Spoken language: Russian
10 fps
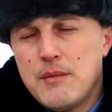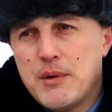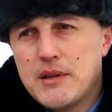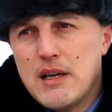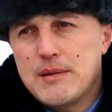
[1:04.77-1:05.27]

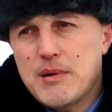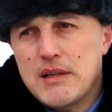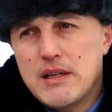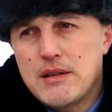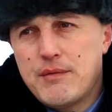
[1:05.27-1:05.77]

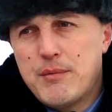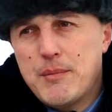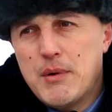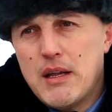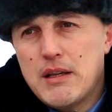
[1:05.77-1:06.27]
15% в
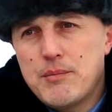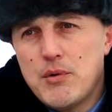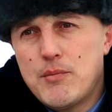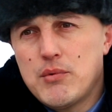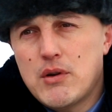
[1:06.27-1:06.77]
предприятиях
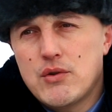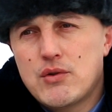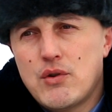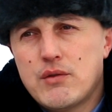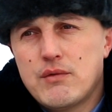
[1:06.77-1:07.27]
по
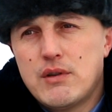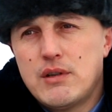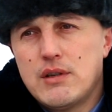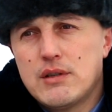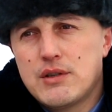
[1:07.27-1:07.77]
благоустройству
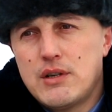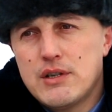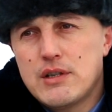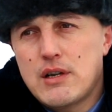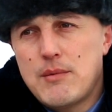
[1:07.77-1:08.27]
и
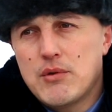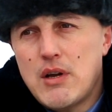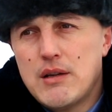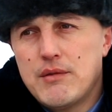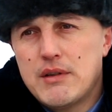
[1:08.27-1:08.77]

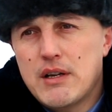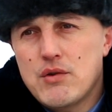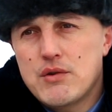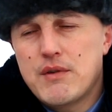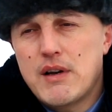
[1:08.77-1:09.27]
жилищно-коммунального и
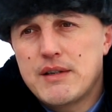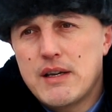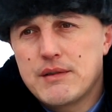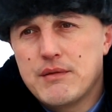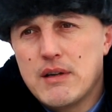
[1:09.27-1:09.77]
дорожного
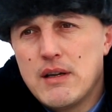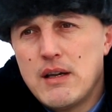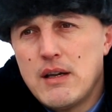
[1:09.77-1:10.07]
хозяйства.